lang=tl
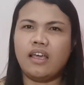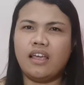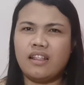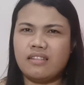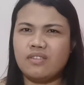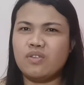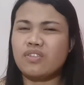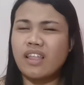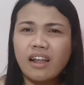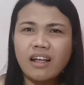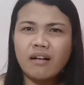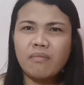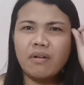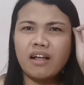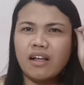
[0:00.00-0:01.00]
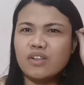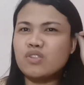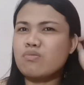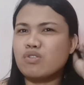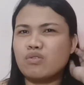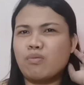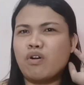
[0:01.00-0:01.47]
And yun talagang mga
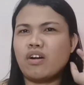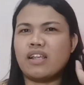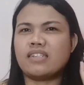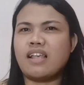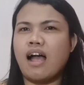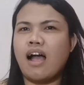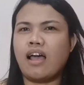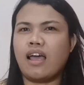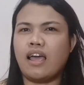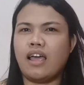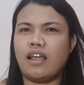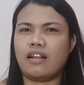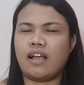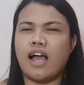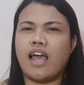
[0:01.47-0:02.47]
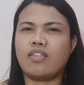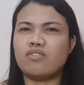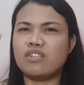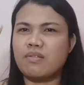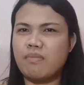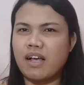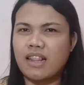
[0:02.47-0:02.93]
sumusuporta sa akin, kahit
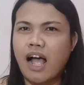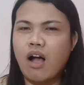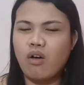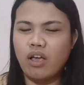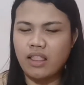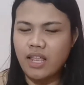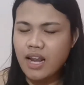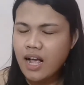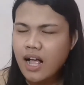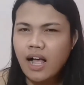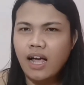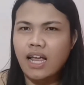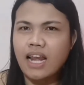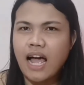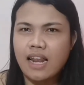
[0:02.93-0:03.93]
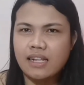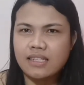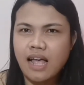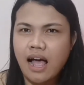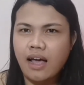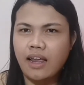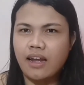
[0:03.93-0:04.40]
yung sa mga taong hindi nakakilala
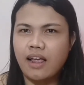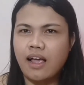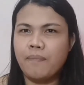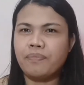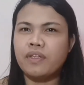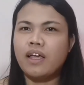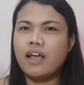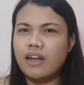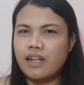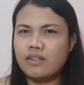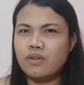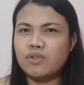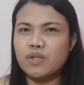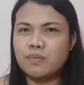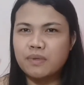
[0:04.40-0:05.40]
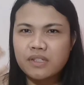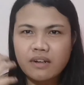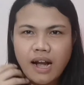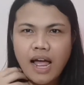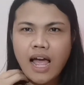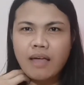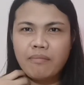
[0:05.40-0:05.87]
sa akin na
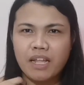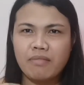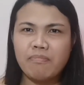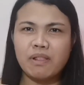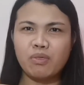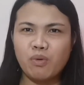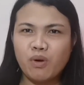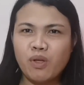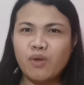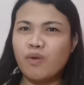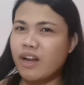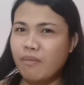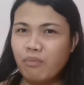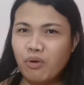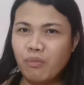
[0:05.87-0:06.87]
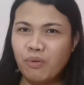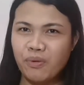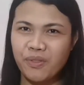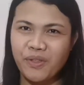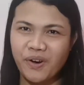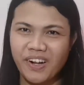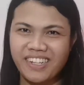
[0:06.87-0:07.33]
nagsusubscribe at patuloy kong
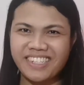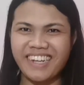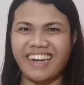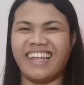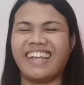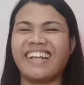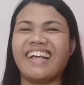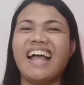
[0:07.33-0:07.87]
nabubudol. Charet!